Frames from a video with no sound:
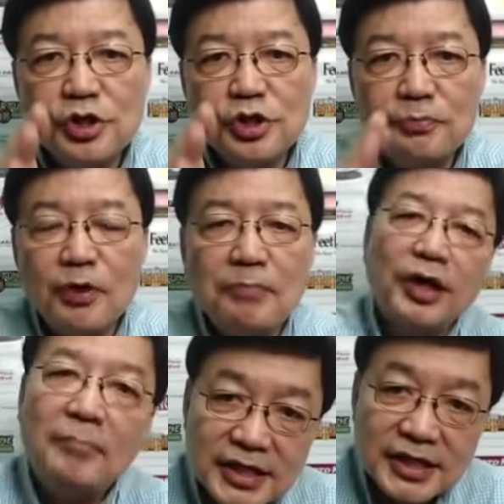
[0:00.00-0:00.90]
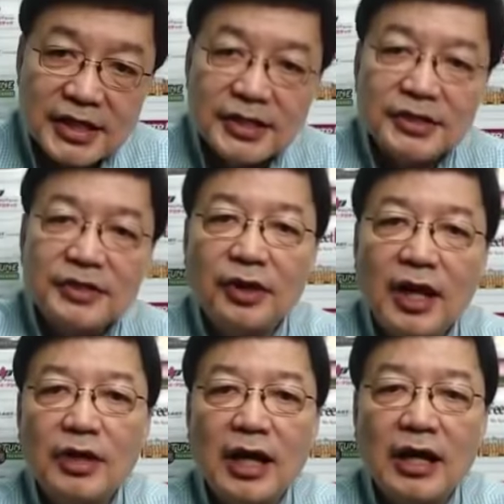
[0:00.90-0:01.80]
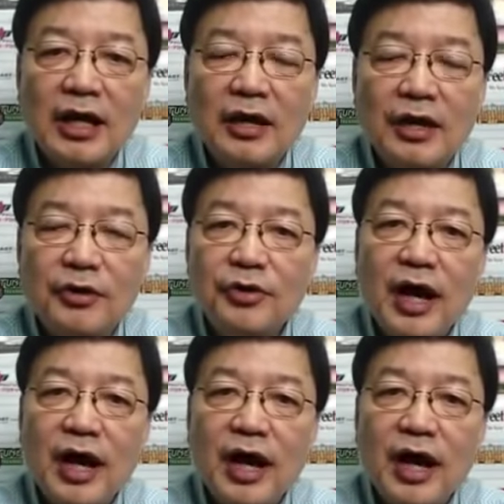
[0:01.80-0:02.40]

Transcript: lalong-lalo yung kahapon, yung taga UK